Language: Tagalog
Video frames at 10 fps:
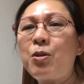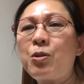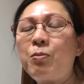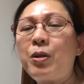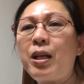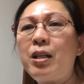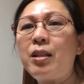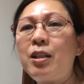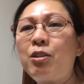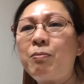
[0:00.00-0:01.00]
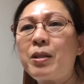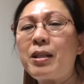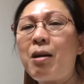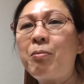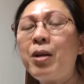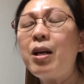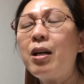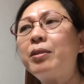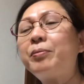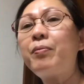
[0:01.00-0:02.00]
Sobrang init dito pag summer.
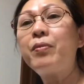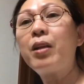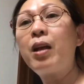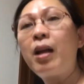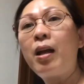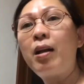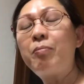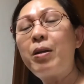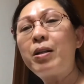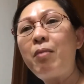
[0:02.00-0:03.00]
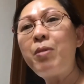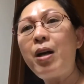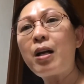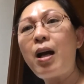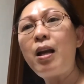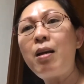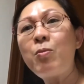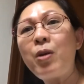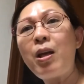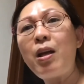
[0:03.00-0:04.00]
Pag gabi, akala mo
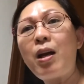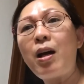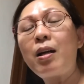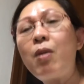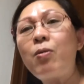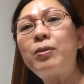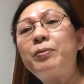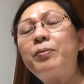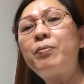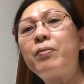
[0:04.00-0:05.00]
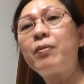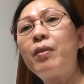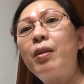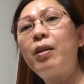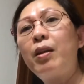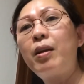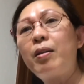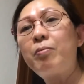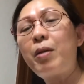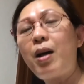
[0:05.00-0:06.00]
eh, araw.
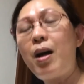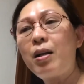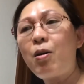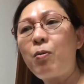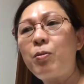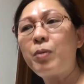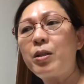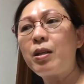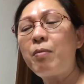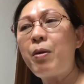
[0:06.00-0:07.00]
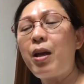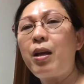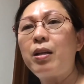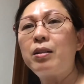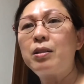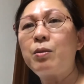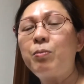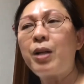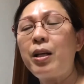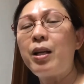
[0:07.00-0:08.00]
May araw. Pag sa gabi,
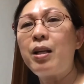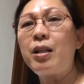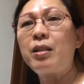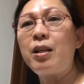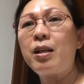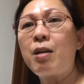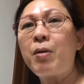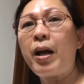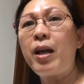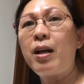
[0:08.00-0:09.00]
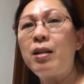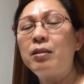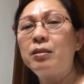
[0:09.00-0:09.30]
sobrang init na hindi ka makahinga.